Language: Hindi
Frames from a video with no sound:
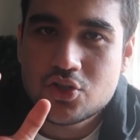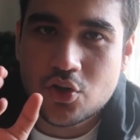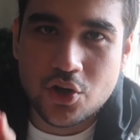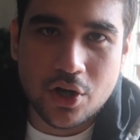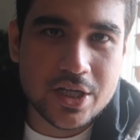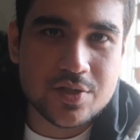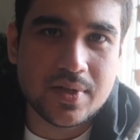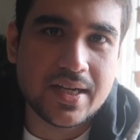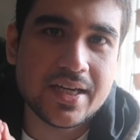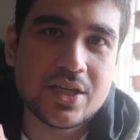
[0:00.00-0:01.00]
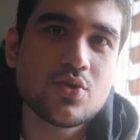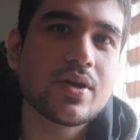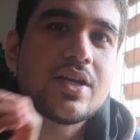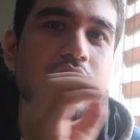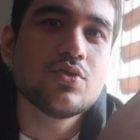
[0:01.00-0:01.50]
जो नॉलेज मिलेगी यू
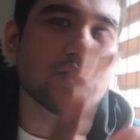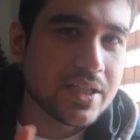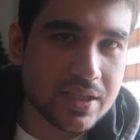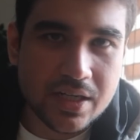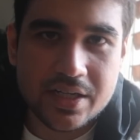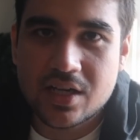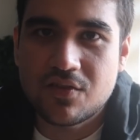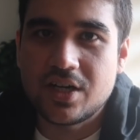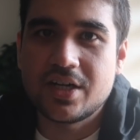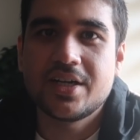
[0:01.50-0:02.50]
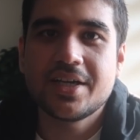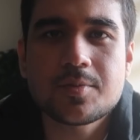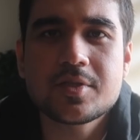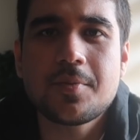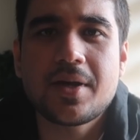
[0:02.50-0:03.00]
कैन यूज इट इन द रियल वर्ल्ड
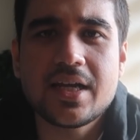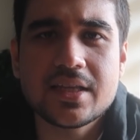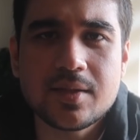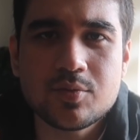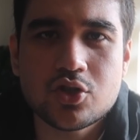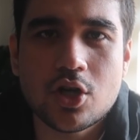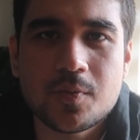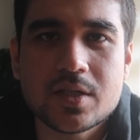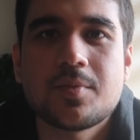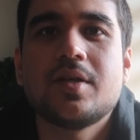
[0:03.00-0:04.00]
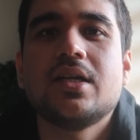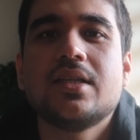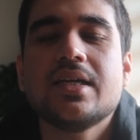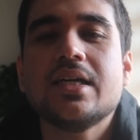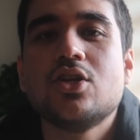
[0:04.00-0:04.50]
सबसे पहले एकदम शॉर्ट में समझ
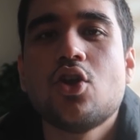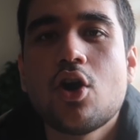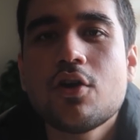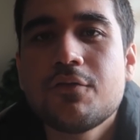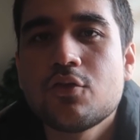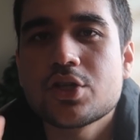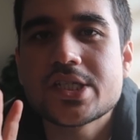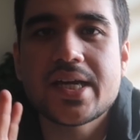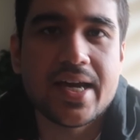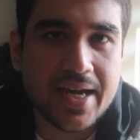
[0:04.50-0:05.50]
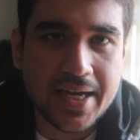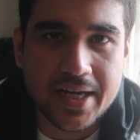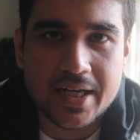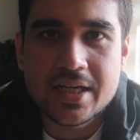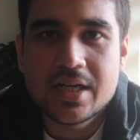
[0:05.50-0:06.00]
लेते हैं कि लॉग फोर जे है
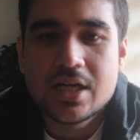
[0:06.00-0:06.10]
क्या